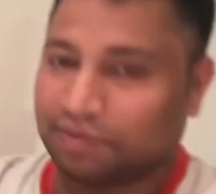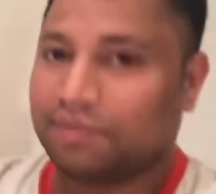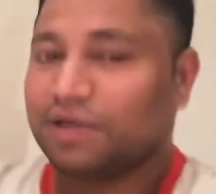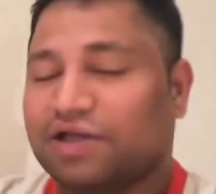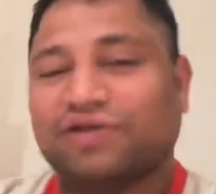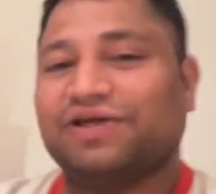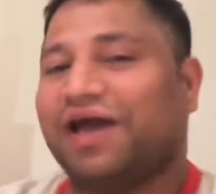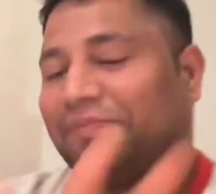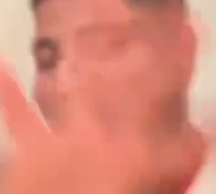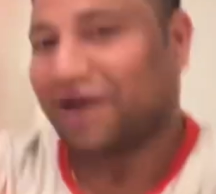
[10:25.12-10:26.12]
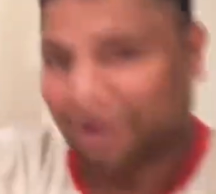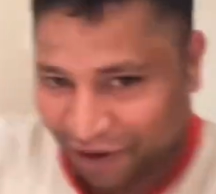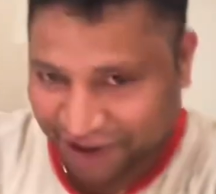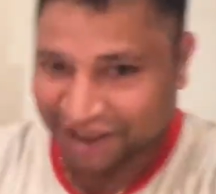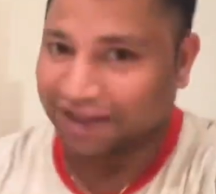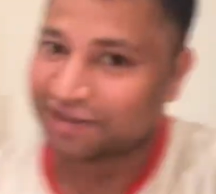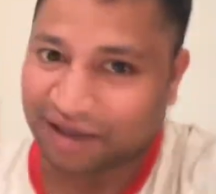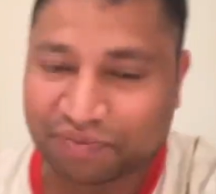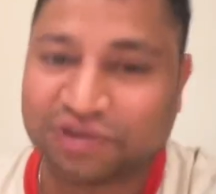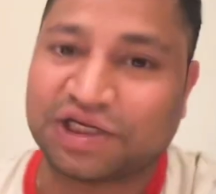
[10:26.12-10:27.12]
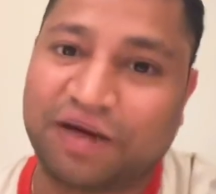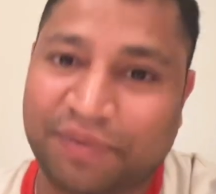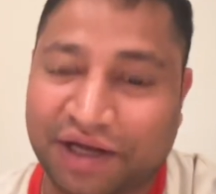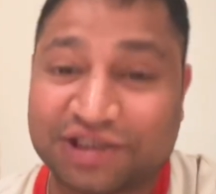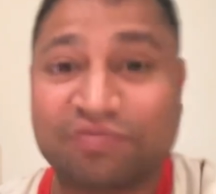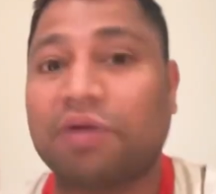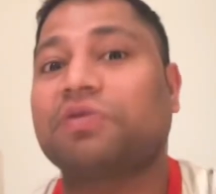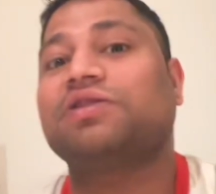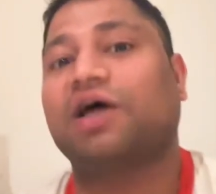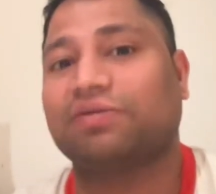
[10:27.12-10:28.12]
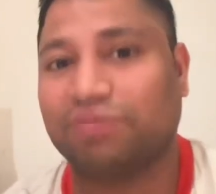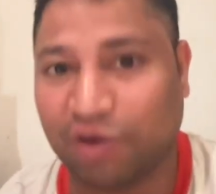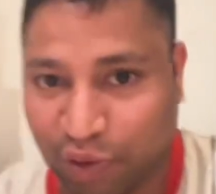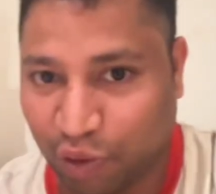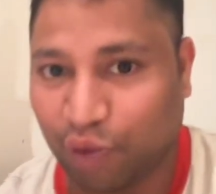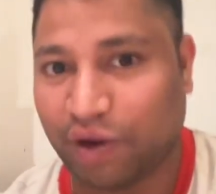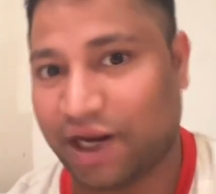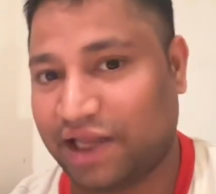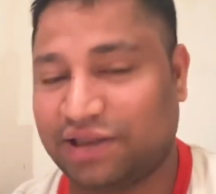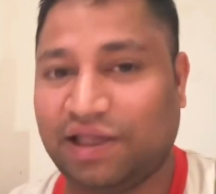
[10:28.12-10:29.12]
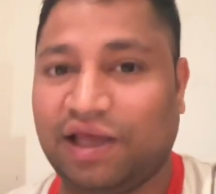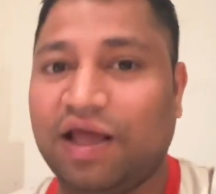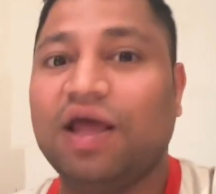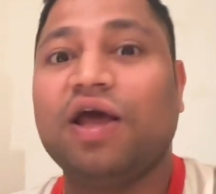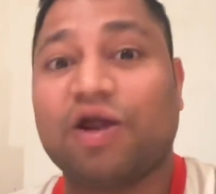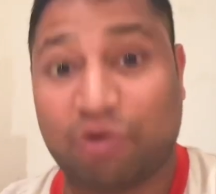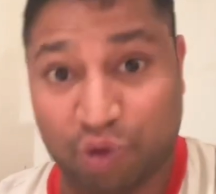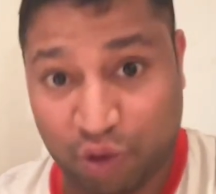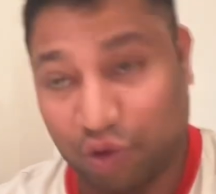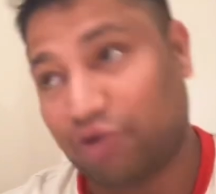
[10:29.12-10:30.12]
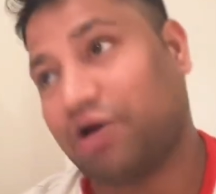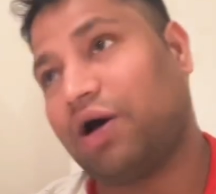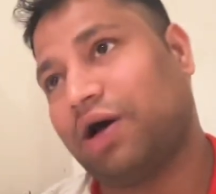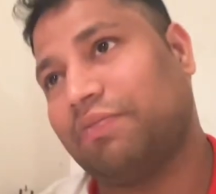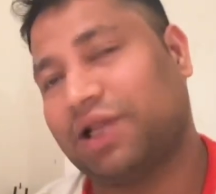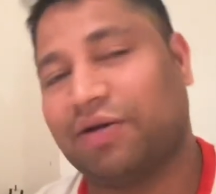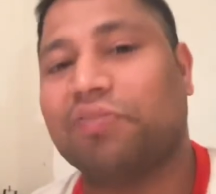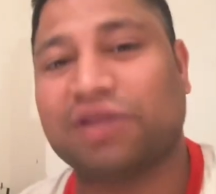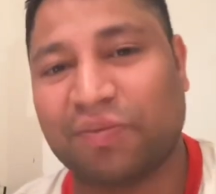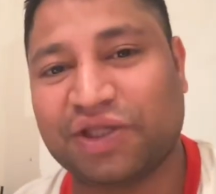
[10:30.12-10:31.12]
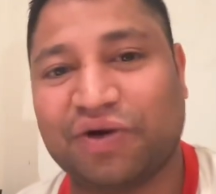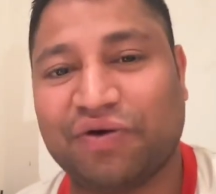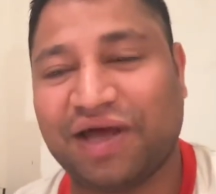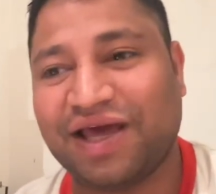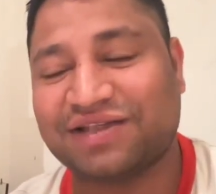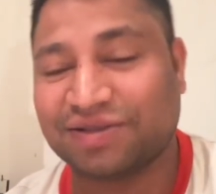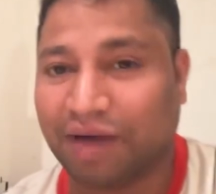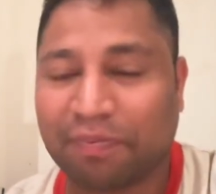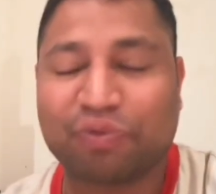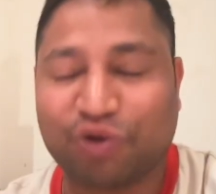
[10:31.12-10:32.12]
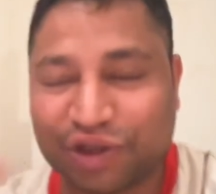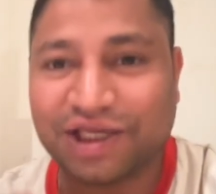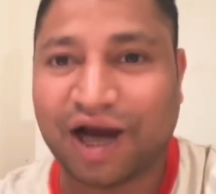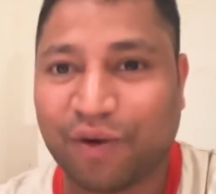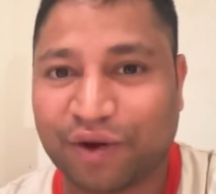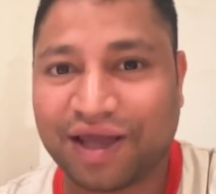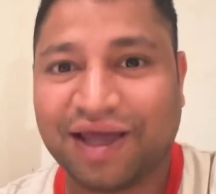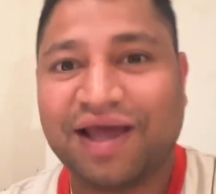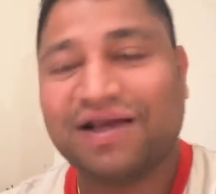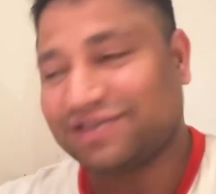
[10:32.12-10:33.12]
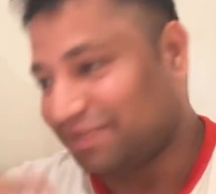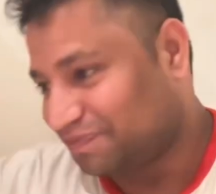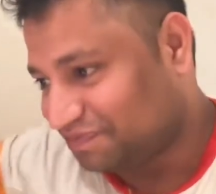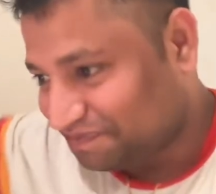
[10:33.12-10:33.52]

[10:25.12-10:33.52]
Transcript: हिम ये अपने अकॉर्डिंग के हिसाब से चलना पड़ेगा जब आपके साथ में लोग रहते हैं लोगों का मतलब आप समझ रहे हो ना यार जब आप खुद ही आओगे जब